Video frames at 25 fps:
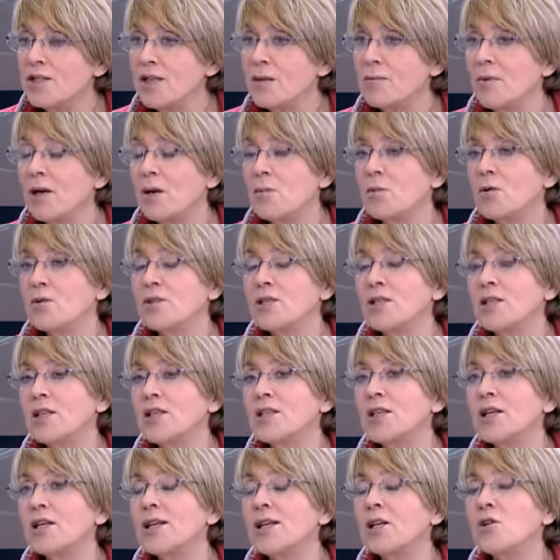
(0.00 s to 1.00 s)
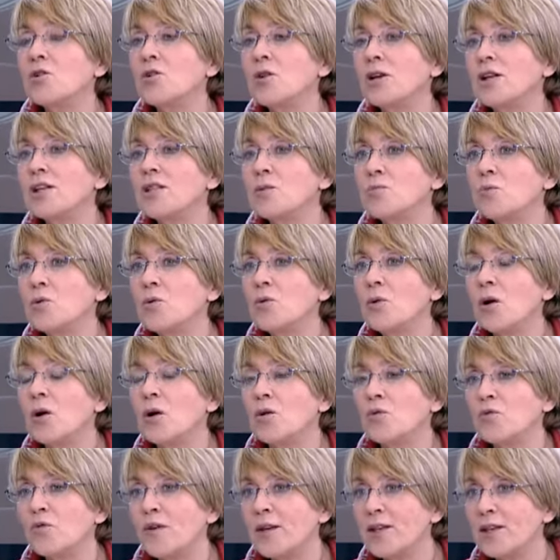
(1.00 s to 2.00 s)
allemand, c'est-à-dire qu'elle correspond, en
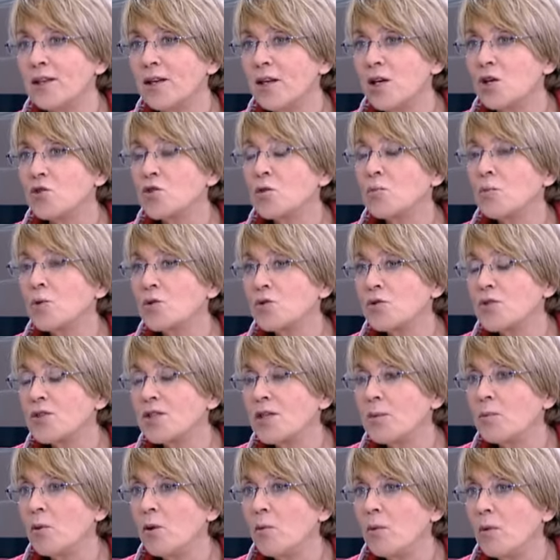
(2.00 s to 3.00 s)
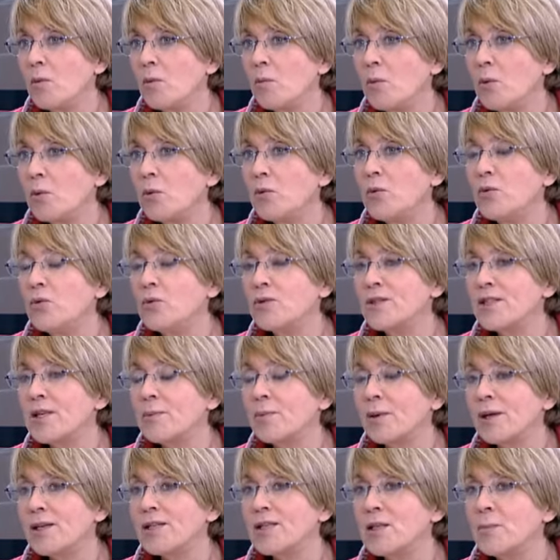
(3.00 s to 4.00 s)
fait, je pense que c'est probablement l'une de ses
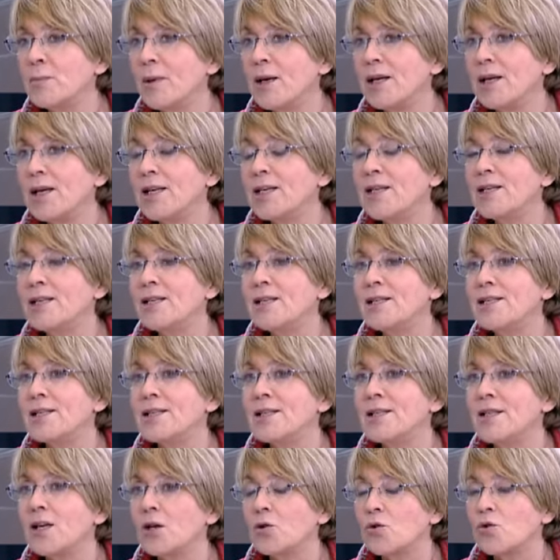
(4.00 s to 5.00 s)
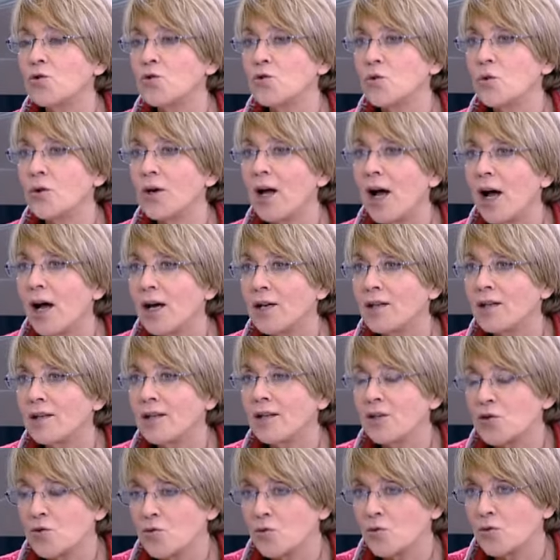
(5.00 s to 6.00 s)
principales qualités, c'est-à-dire que son caractère,
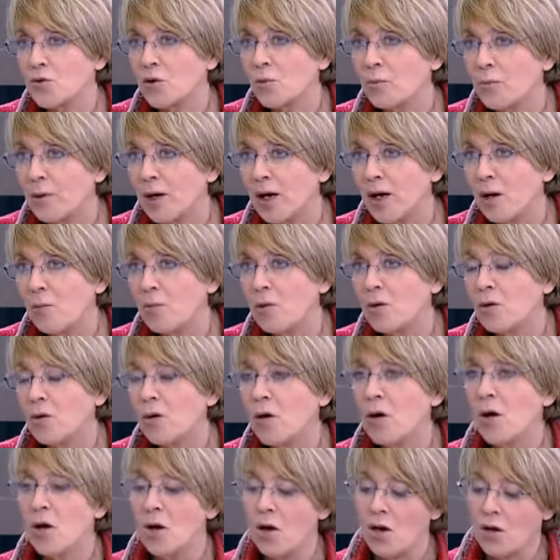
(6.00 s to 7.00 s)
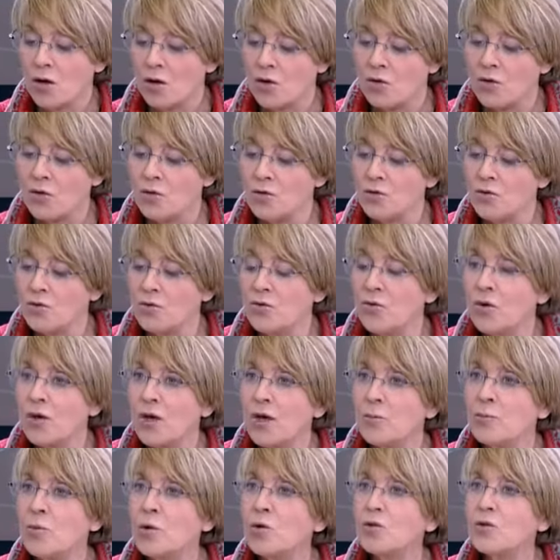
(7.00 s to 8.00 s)
son tempérament, euh,
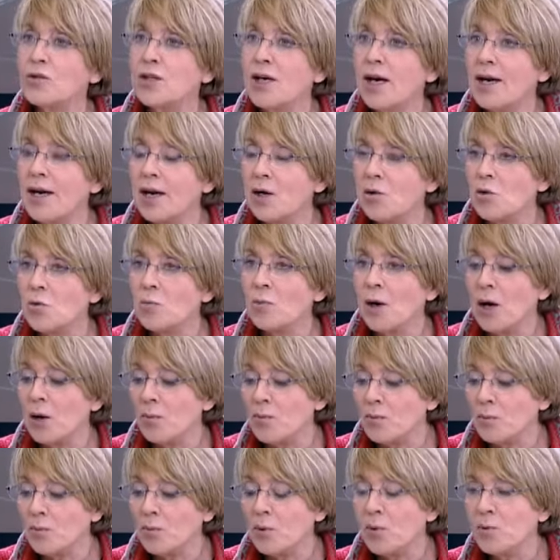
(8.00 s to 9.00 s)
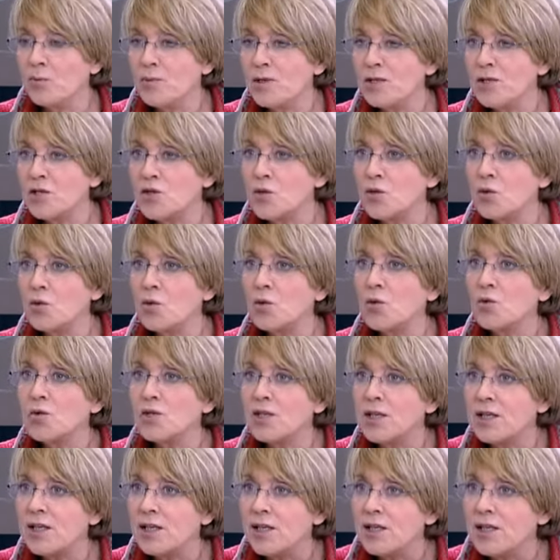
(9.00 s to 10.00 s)
porté à la compromission, aux
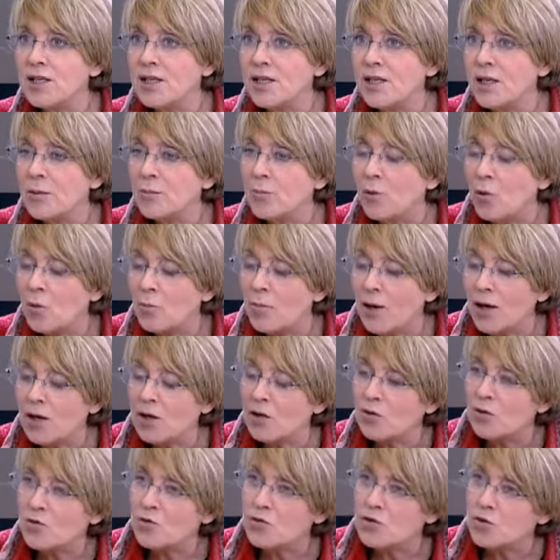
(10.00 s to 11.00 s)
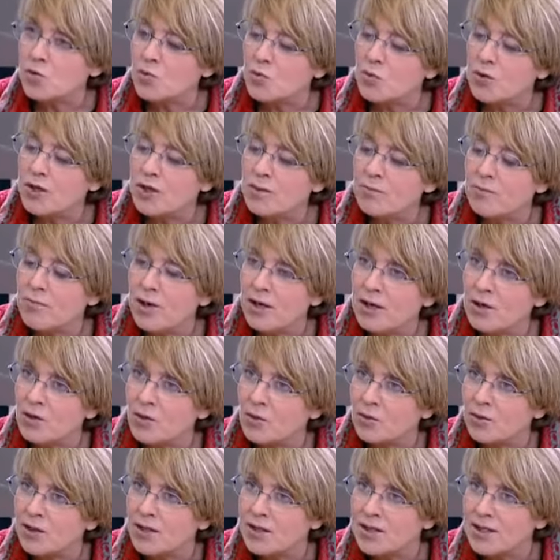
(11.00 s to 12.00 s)
équilibres, aux balances, oui, mais
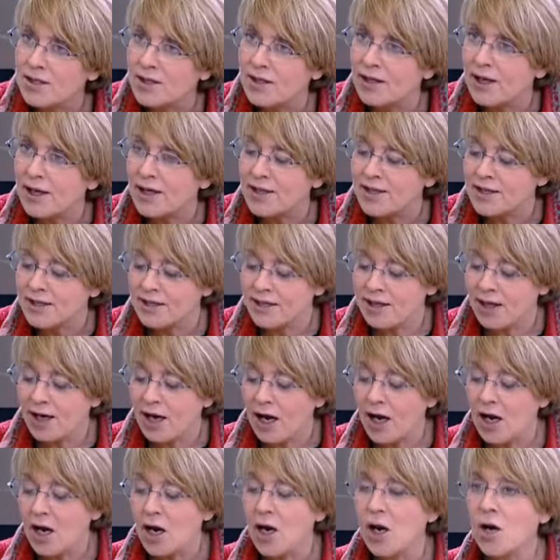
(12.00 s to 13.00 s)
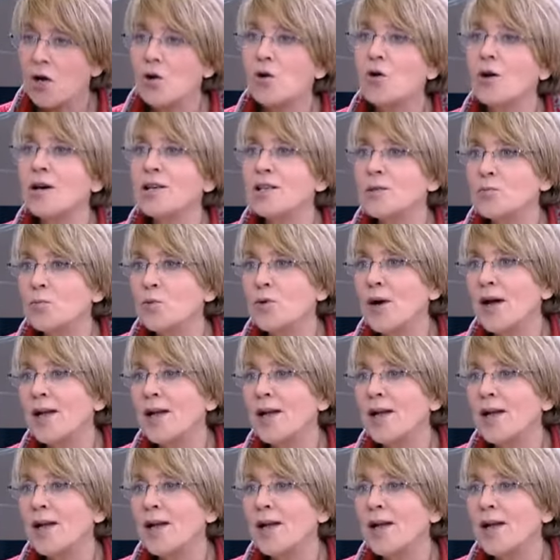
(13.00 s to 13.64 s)
non, etc., etc., mm-hmm. correspond à un